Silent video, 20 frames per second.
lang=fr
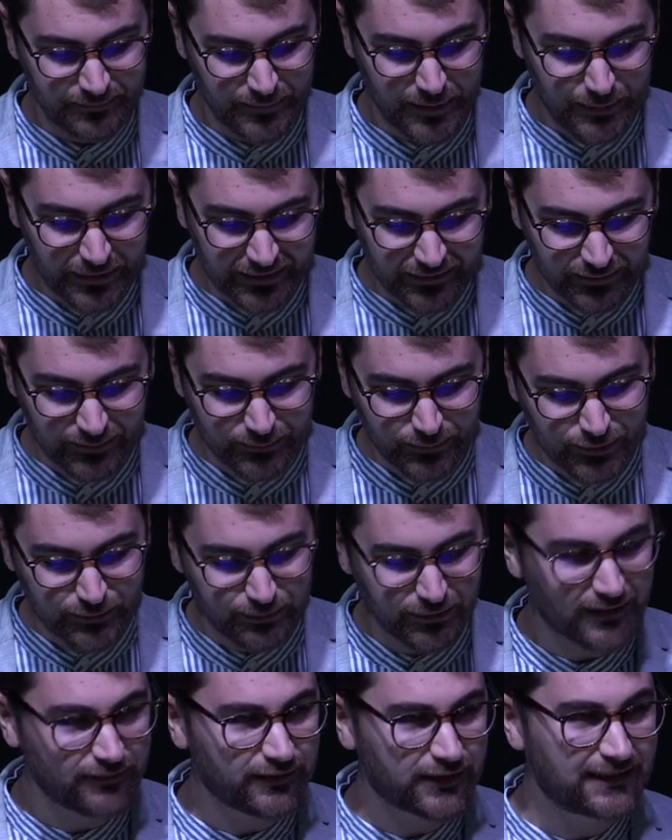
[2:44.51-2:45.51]
personnellement, je
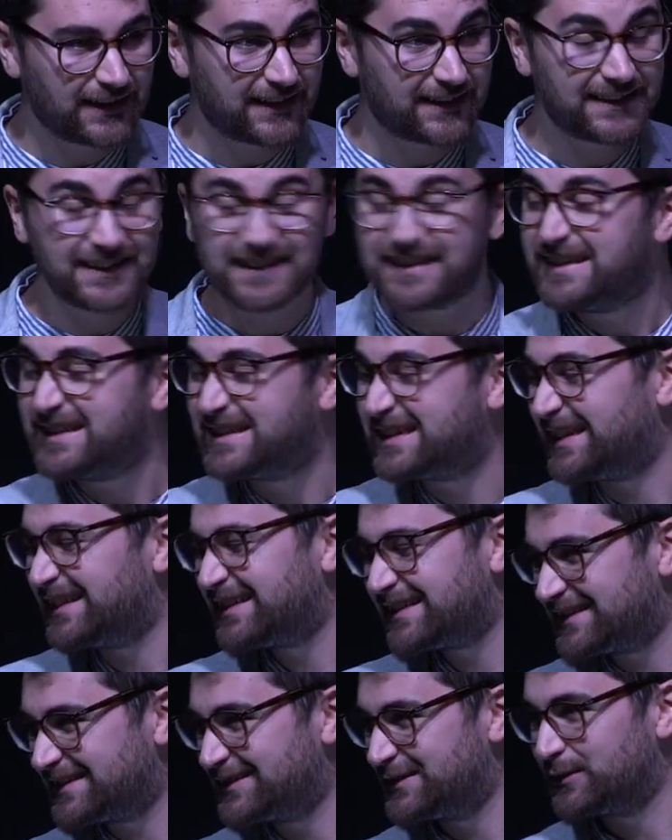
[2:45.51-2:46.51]
pourrais avoir de la
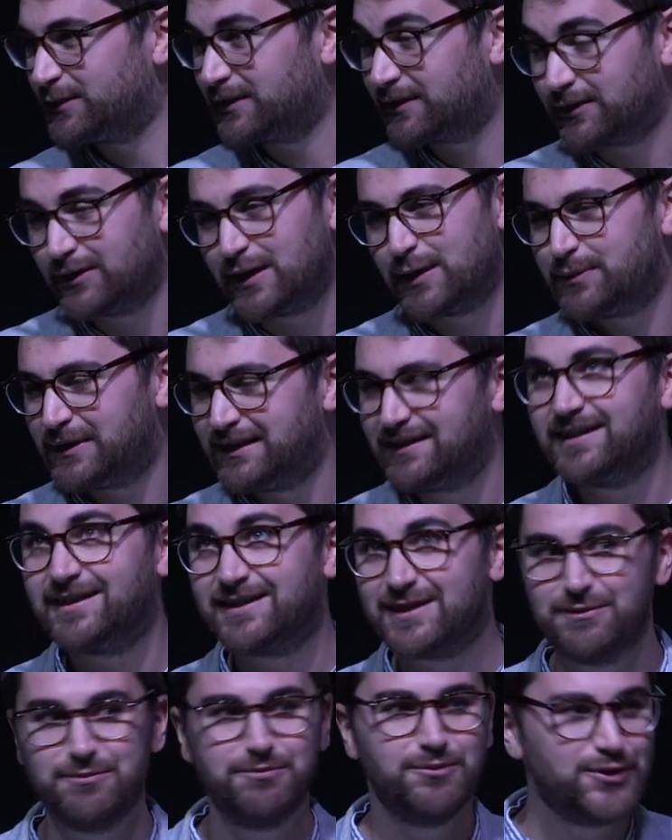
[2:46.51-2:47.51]
tristesse, parce que la pizza,
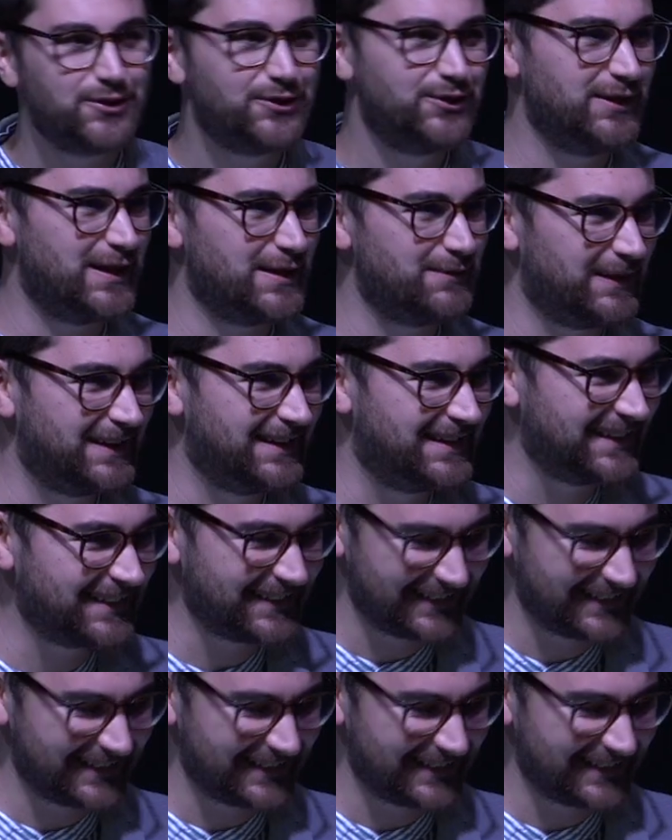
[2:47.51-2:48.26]
j'aime beaucoup la pizza,